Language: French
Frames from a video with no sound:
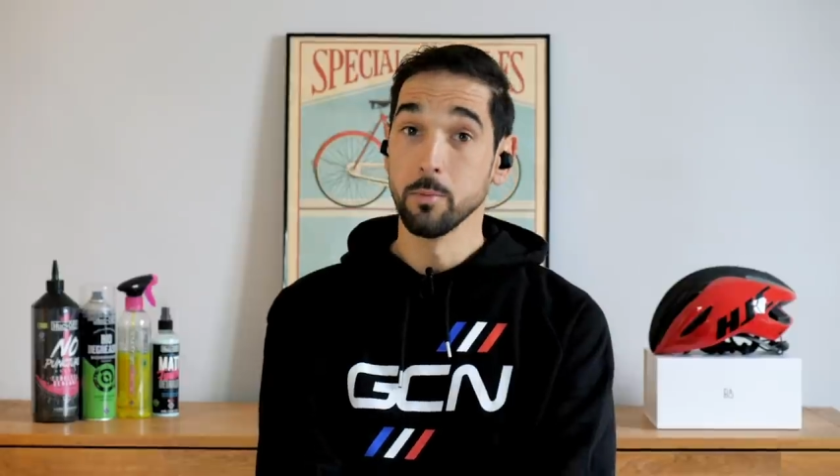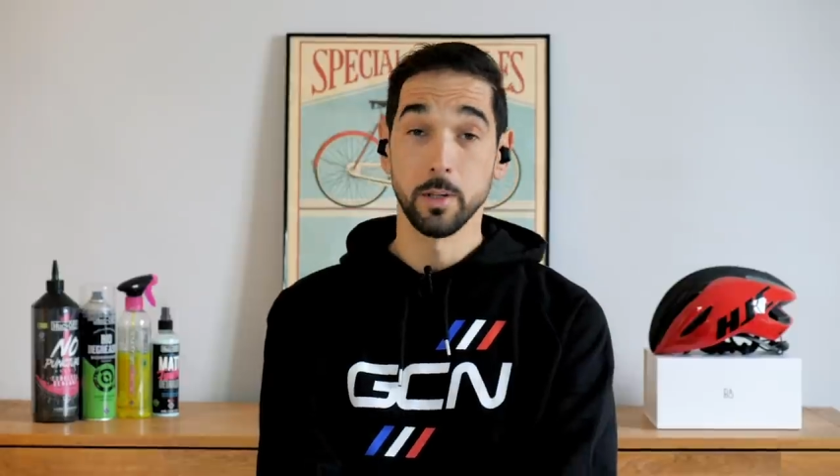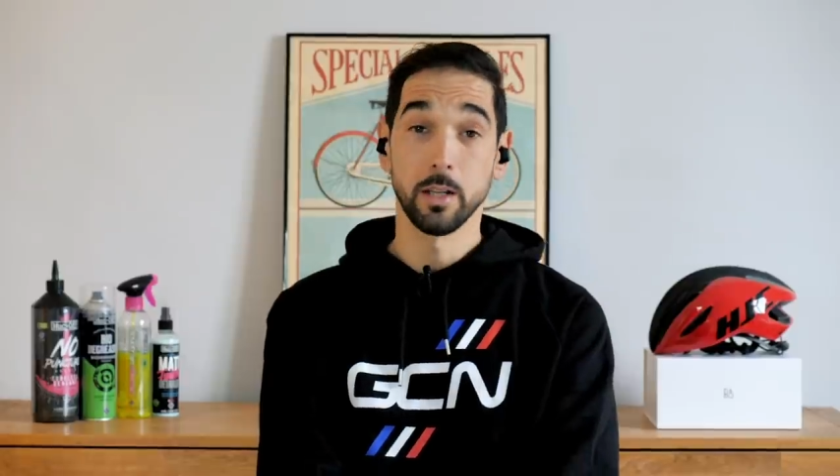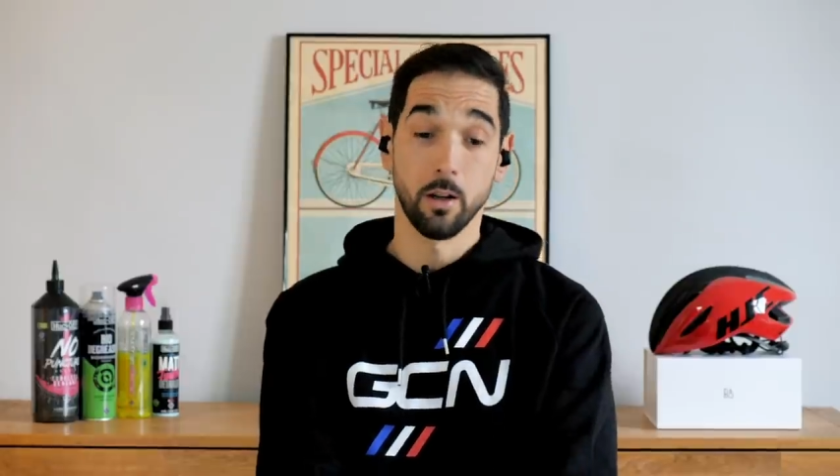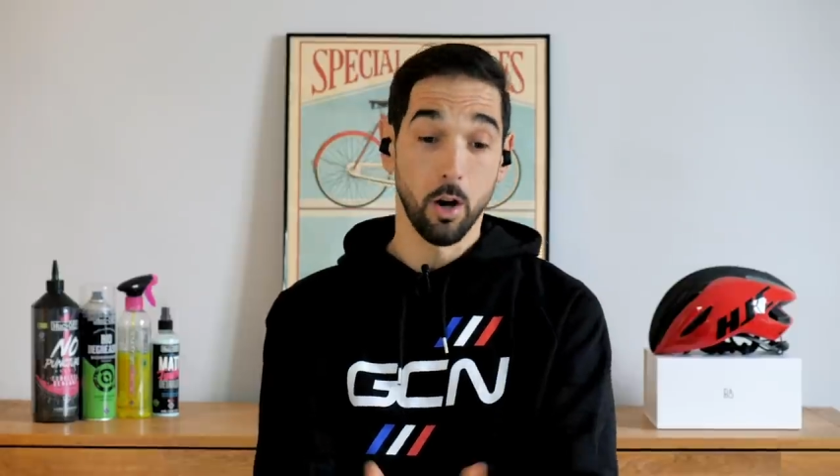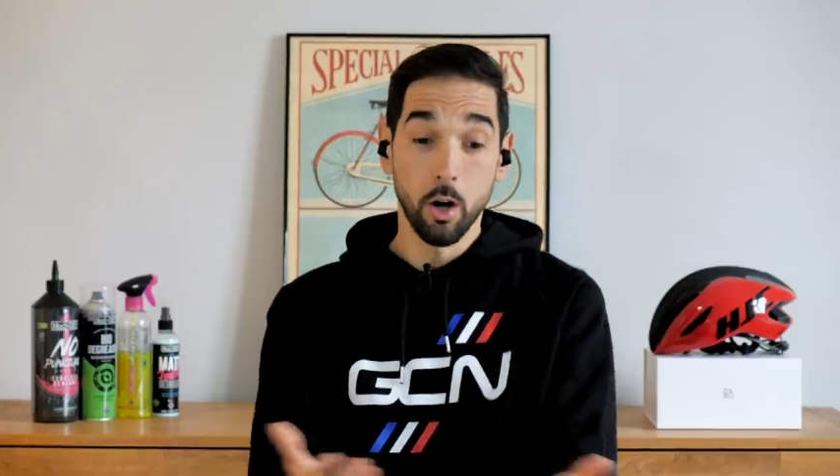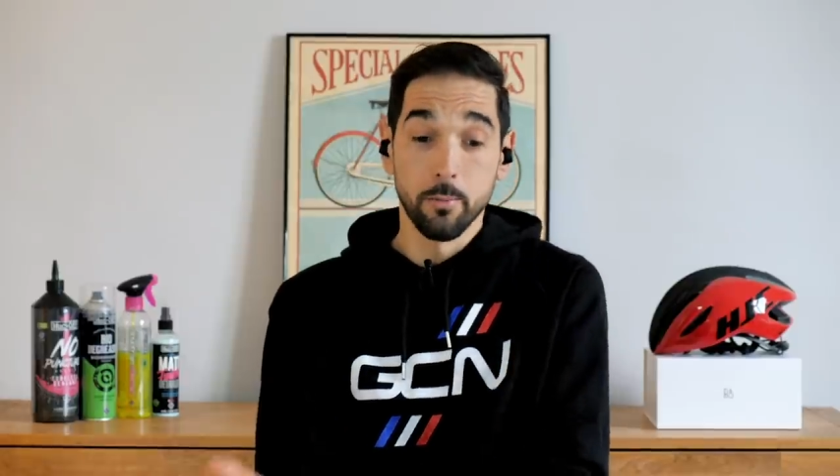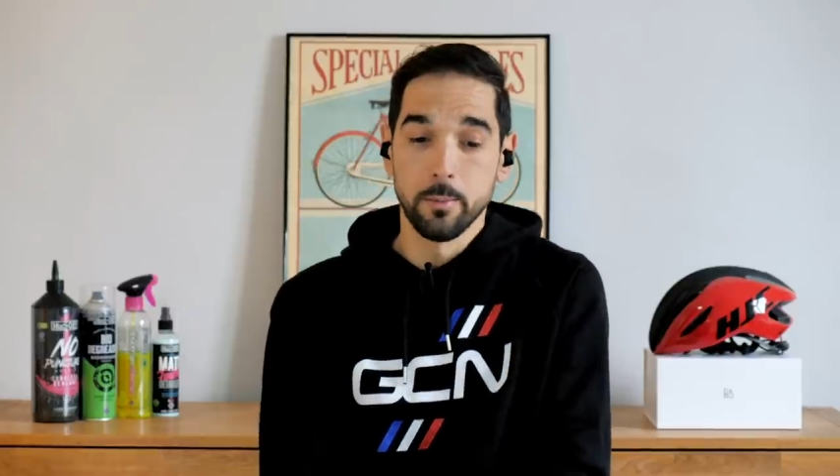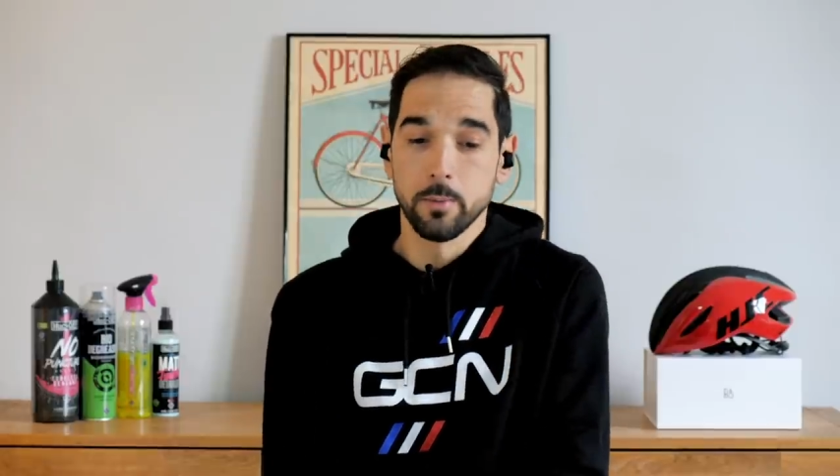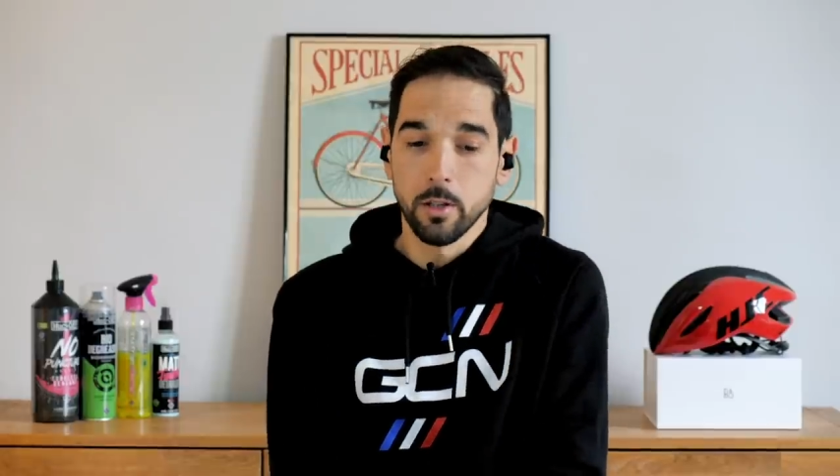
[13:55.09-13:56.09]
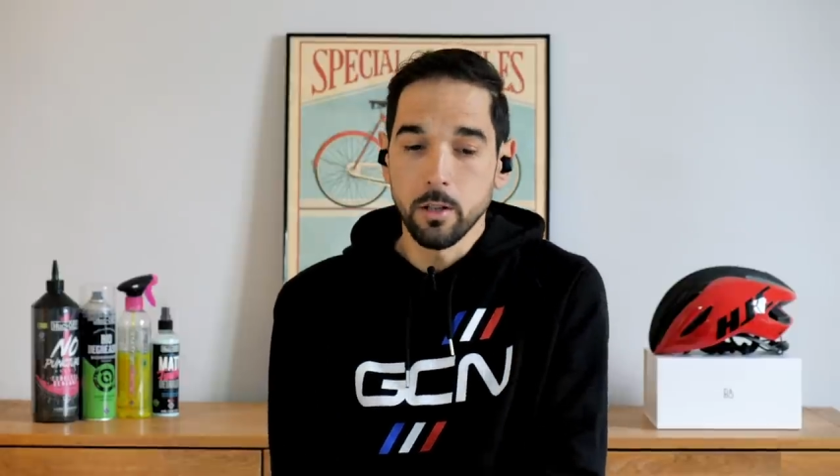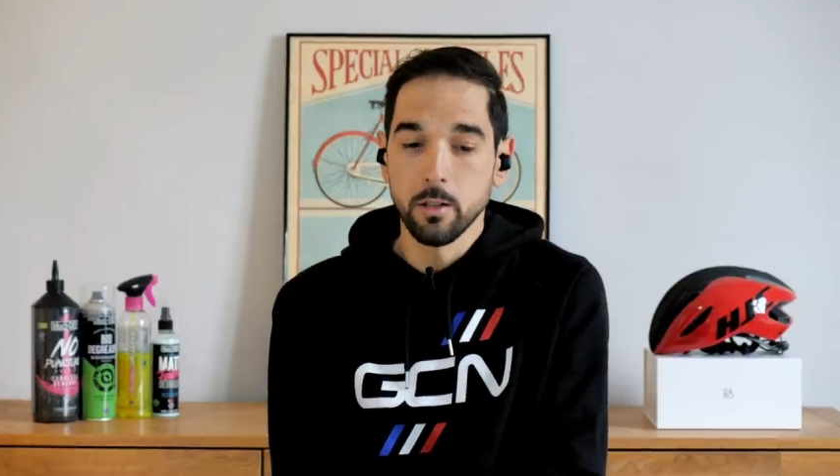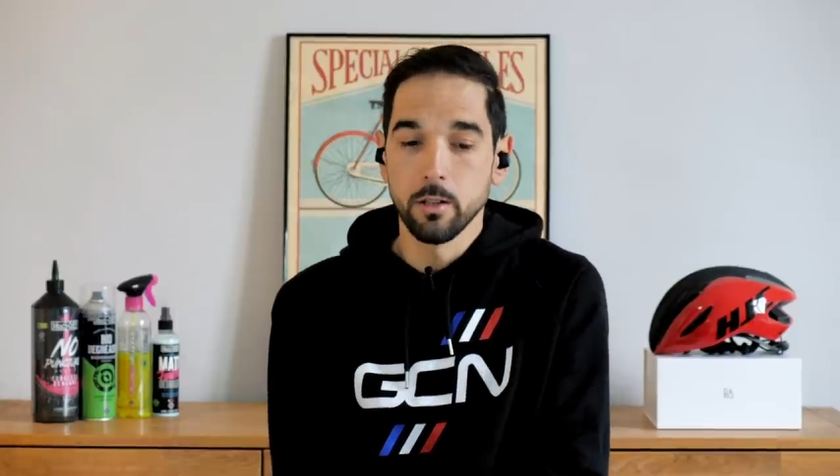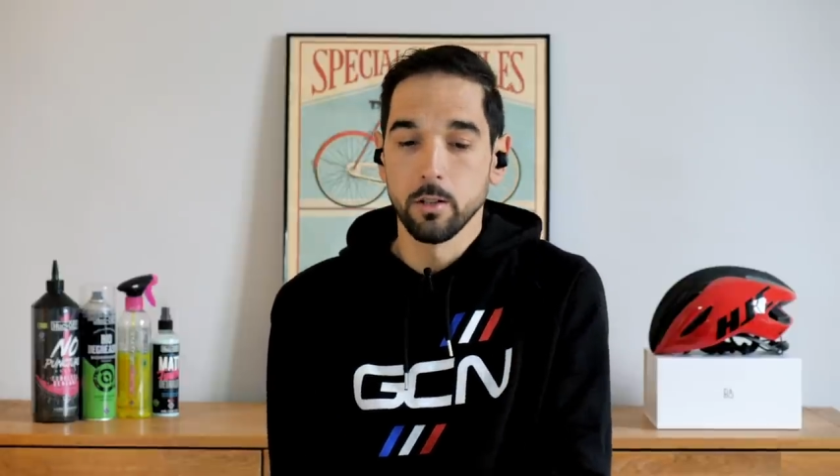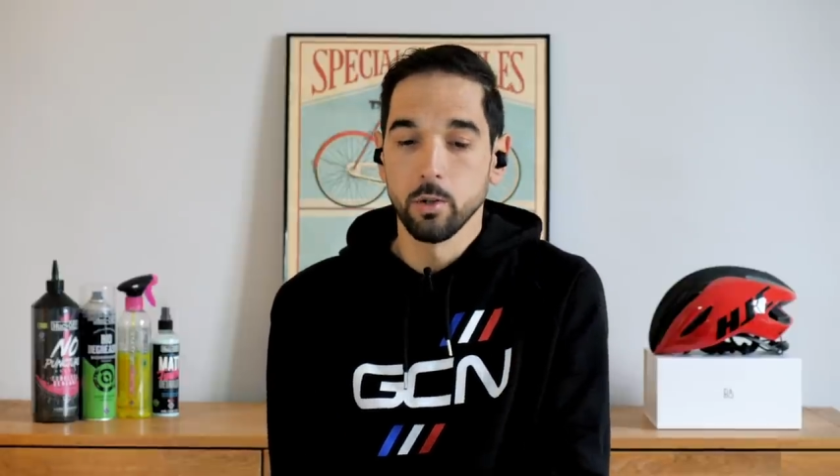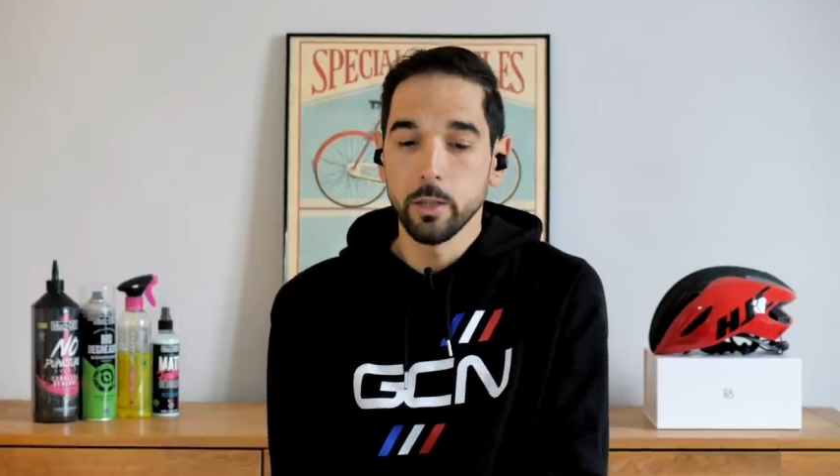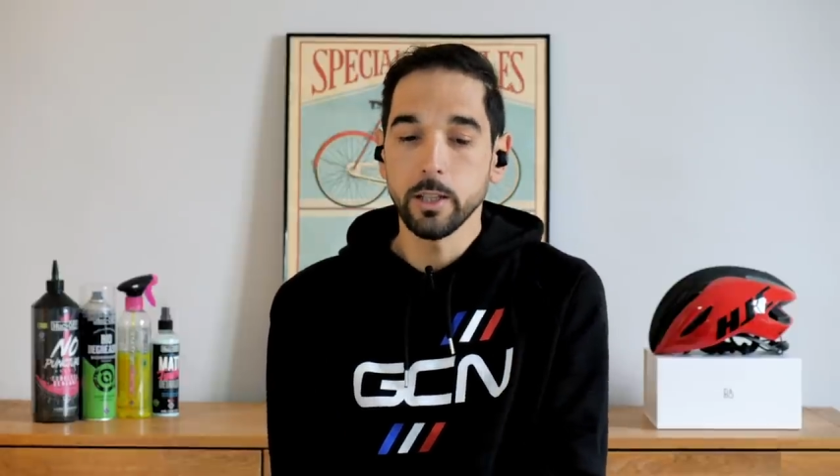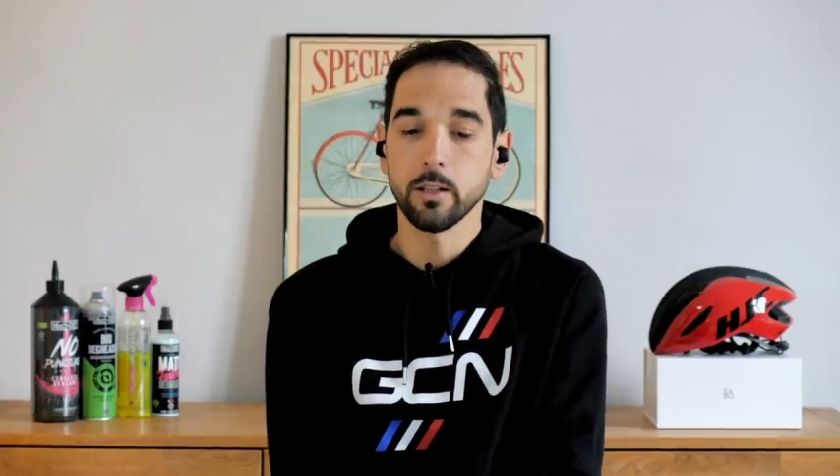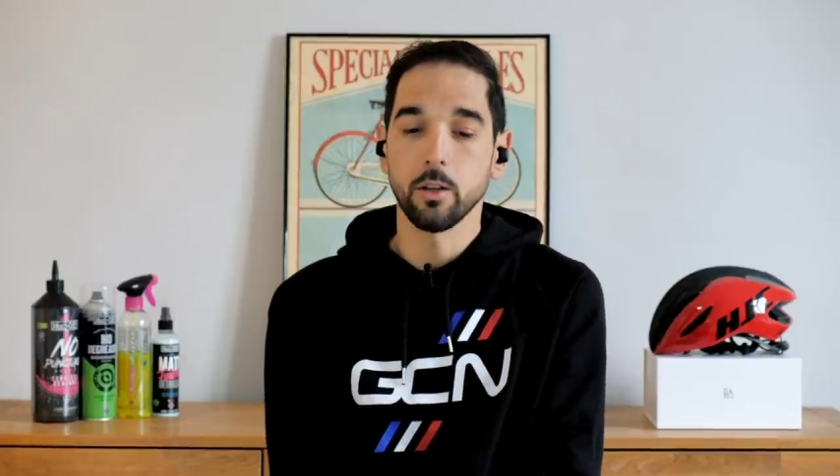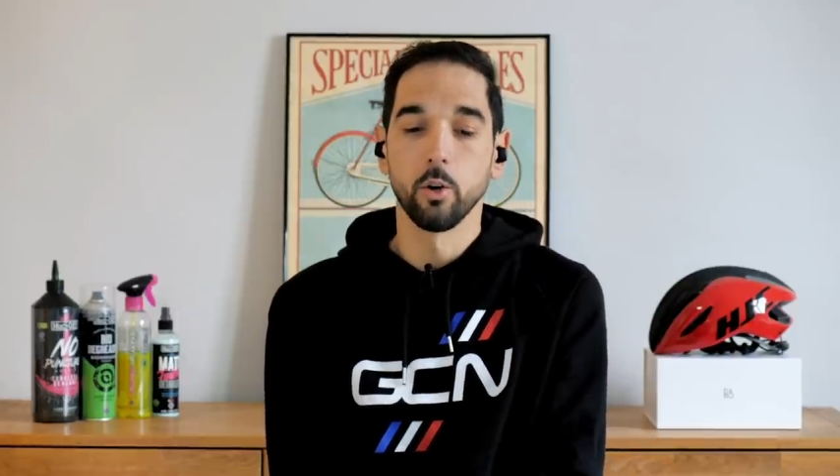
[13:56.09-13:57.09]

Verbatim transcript: mais en même temps, Loïc,